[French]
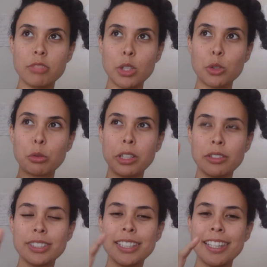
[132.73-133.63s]
une
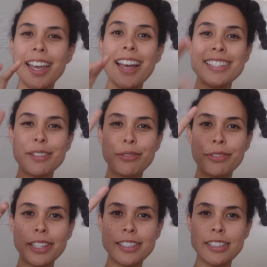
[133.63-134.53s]
croyance qui est assez
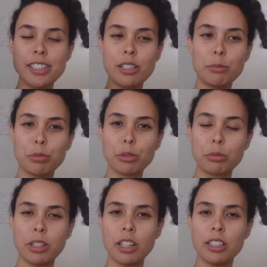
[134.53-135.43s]
facile pour
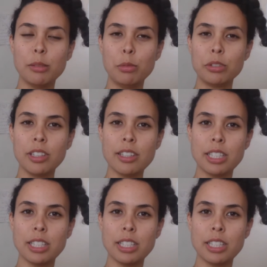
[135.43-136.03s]
toi à débloquer,